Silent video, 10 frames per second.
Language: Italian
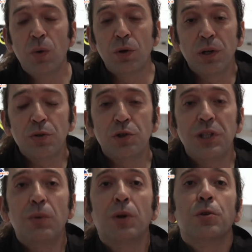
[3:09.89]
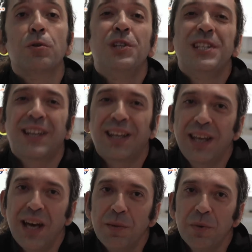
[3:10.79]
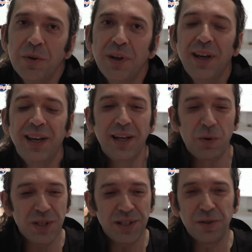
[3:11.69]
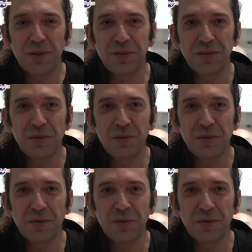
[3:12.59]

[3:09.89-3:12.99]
Quello che succede quando noi ci stacchiamo è che questo,